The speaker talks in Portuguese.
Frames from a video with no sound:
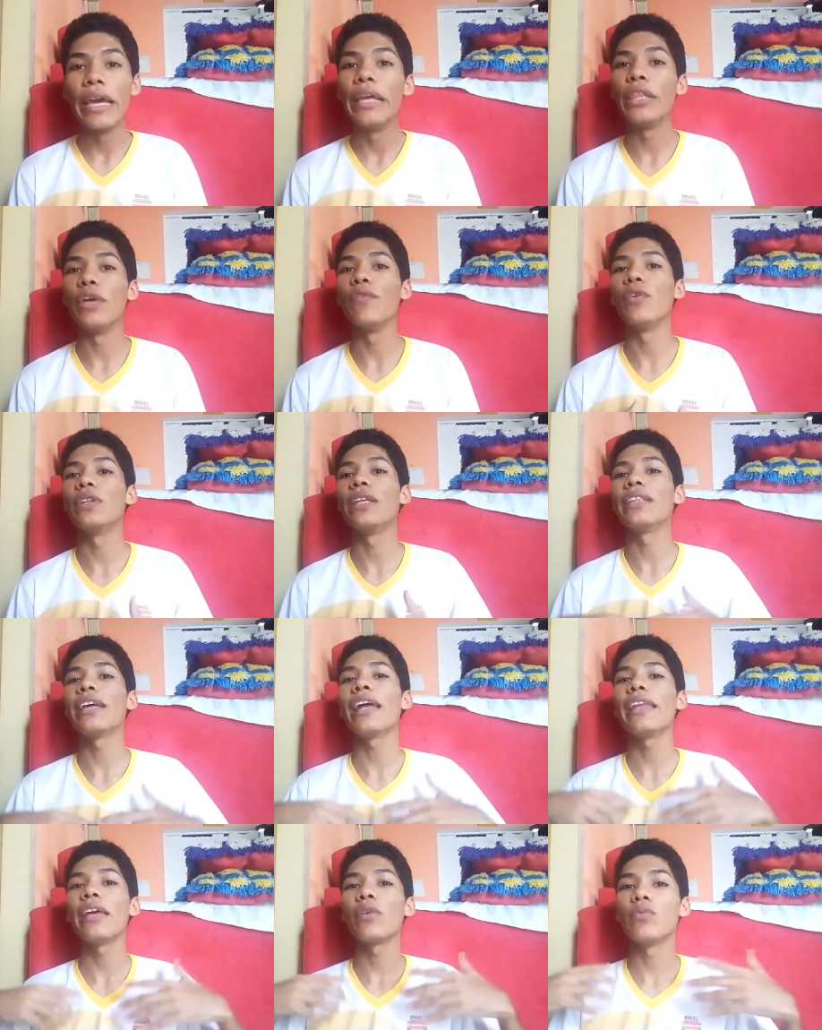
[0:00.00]
Então eu vou
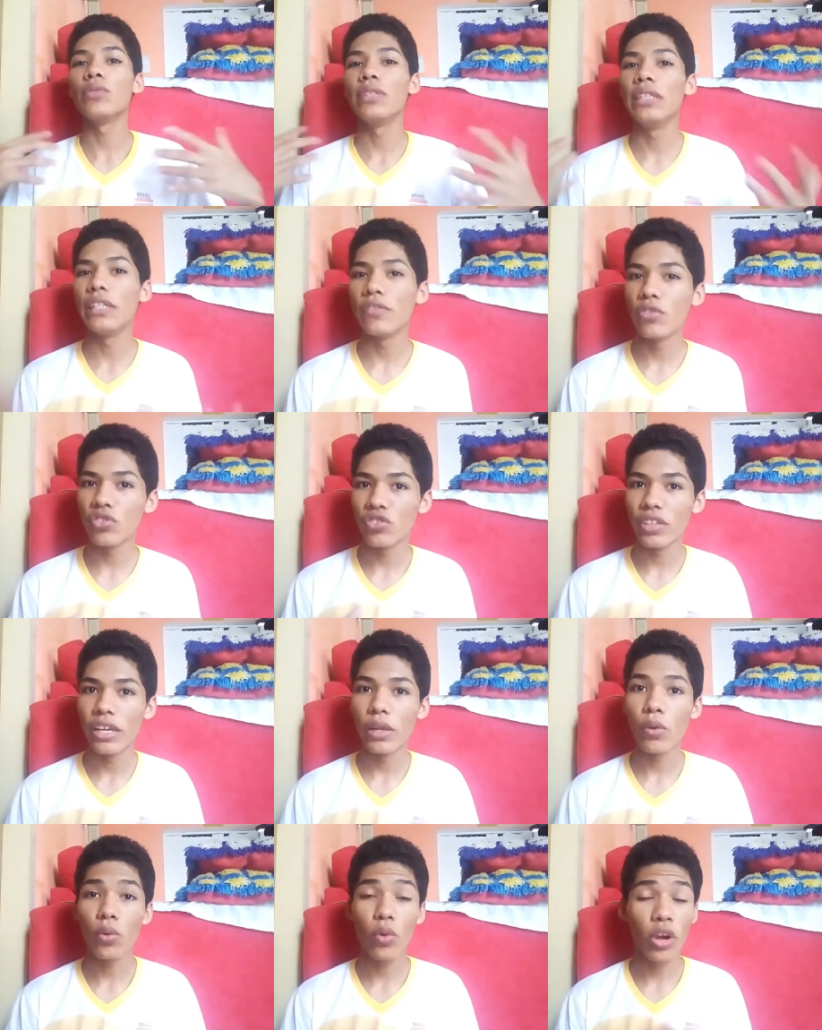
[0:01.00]
tentar ler alguns livros
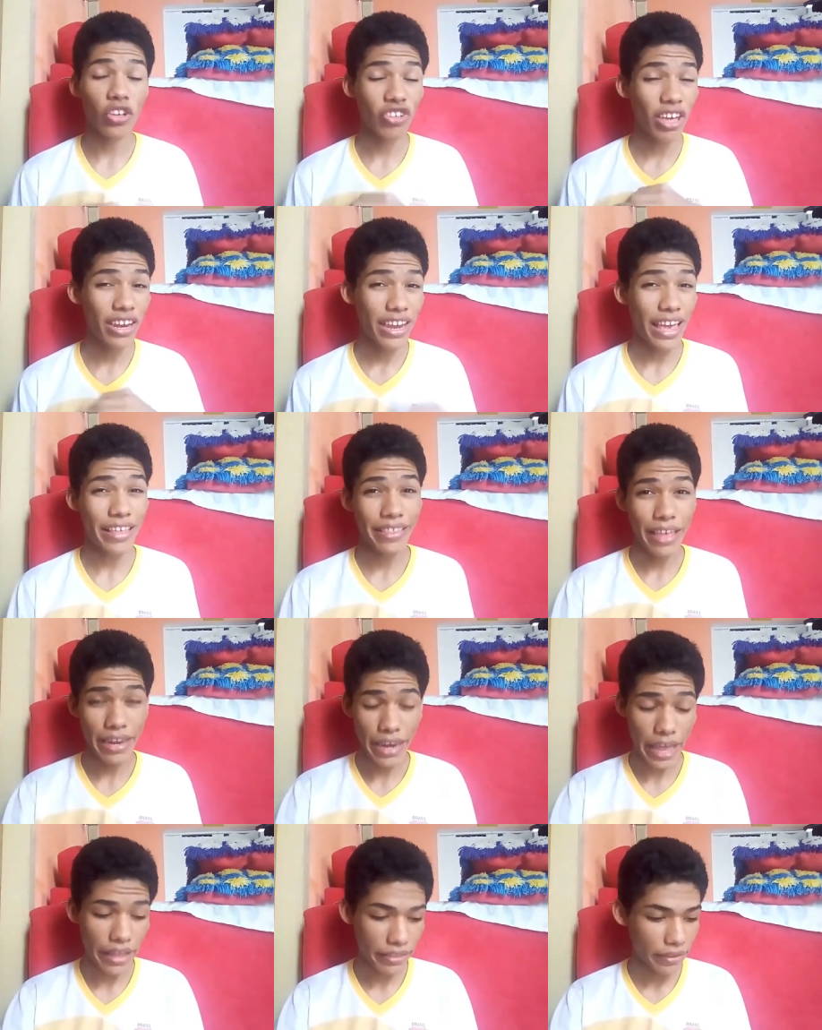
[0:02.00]
dele, o que eu achar na
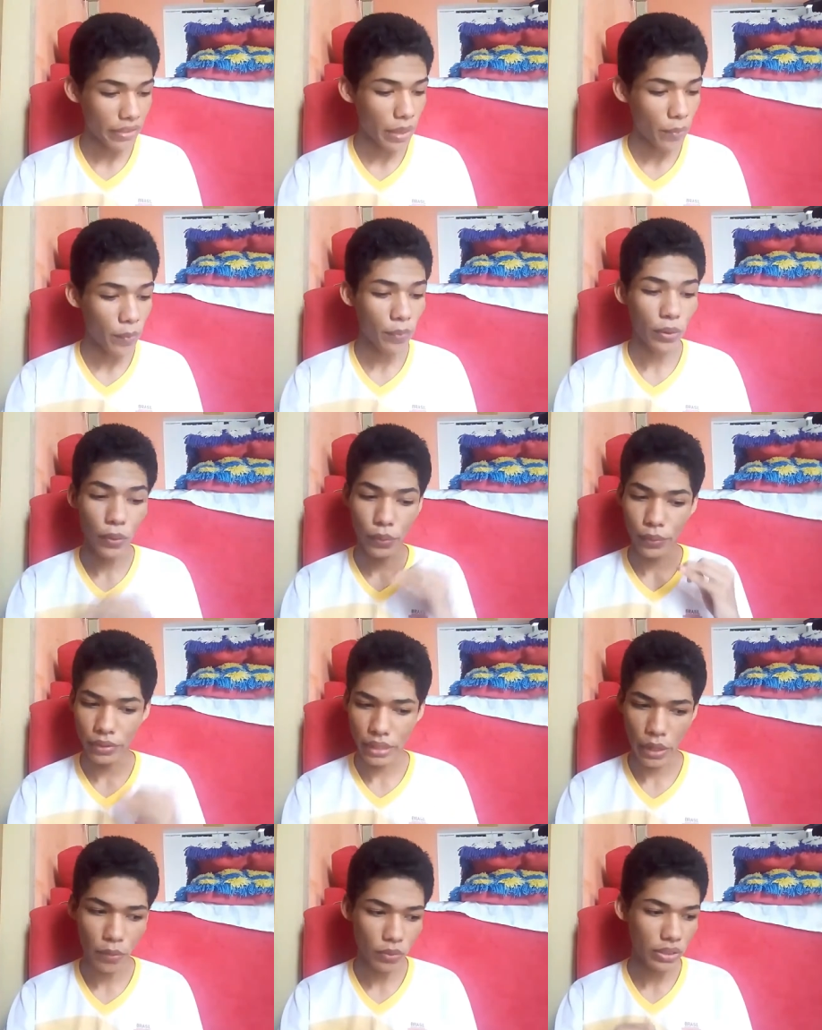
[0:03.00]
internet, tá bom? Porque eu não
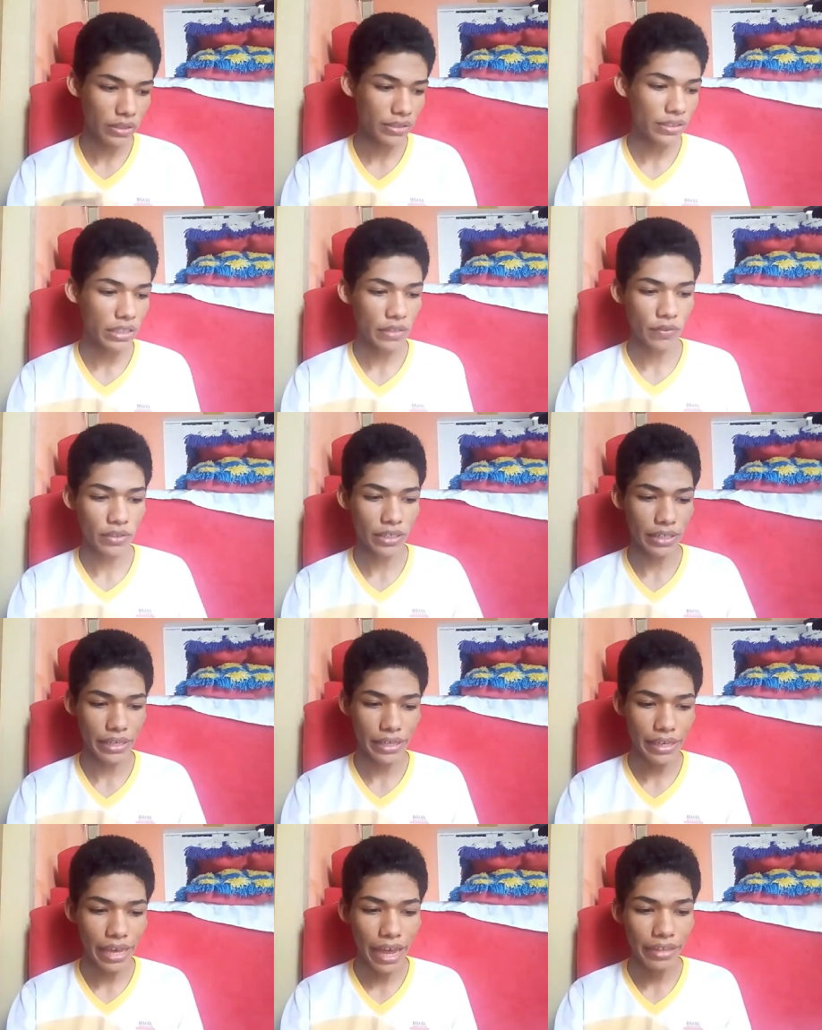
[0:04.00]
tenho esses livros
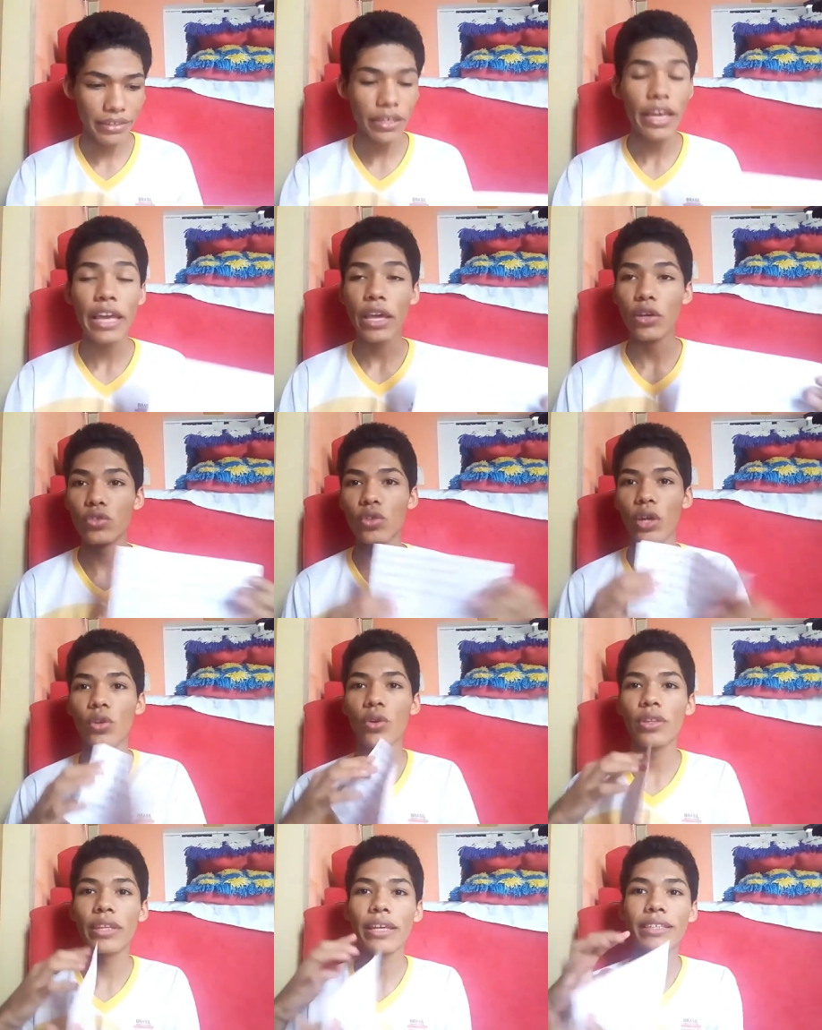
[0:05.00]
aqui em casa. Eu só
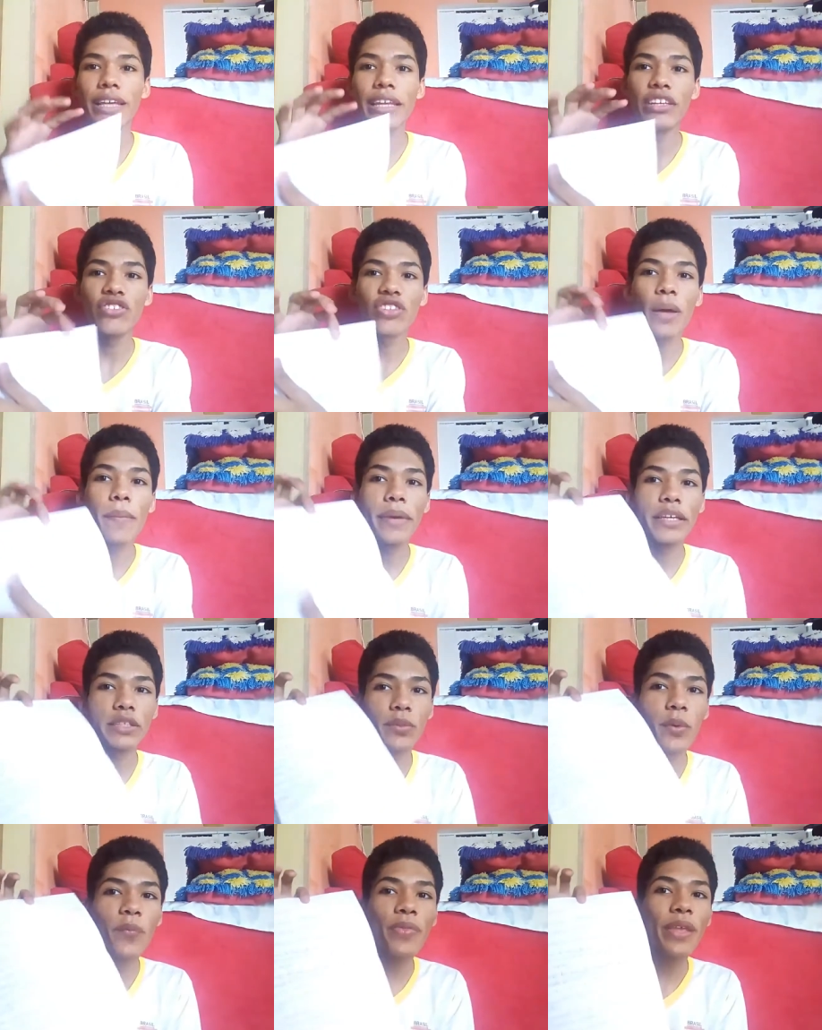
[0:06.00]
anotei essa lista
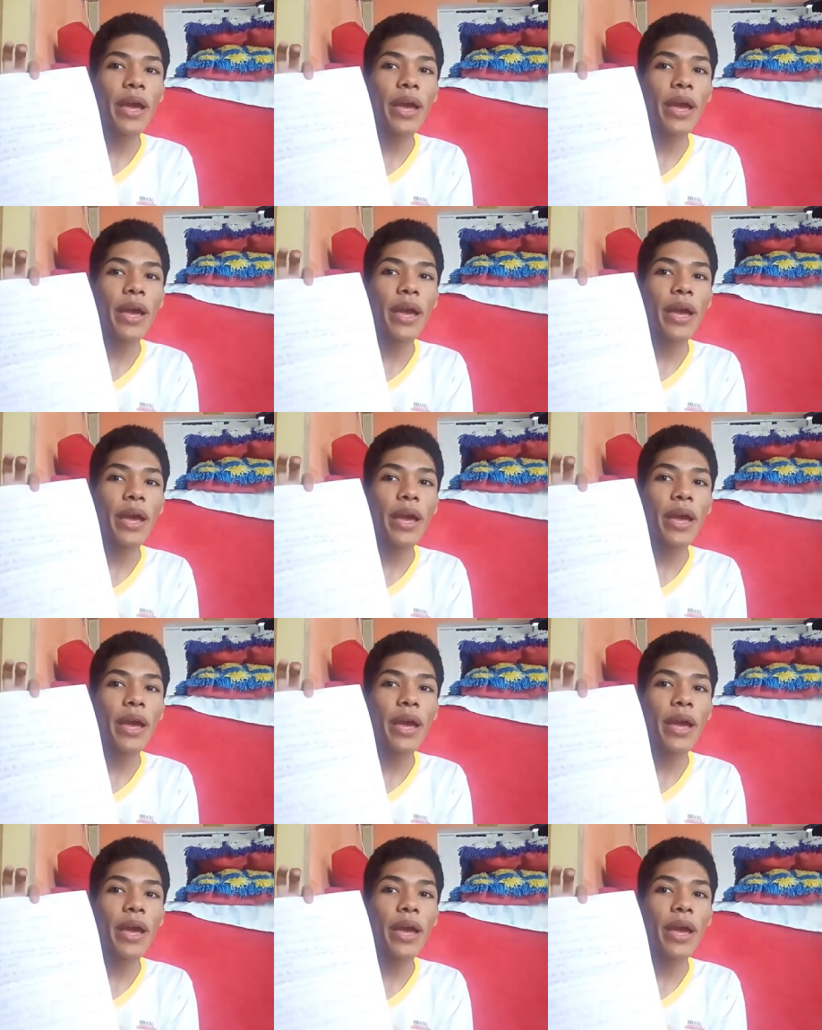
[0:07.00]
mesmo,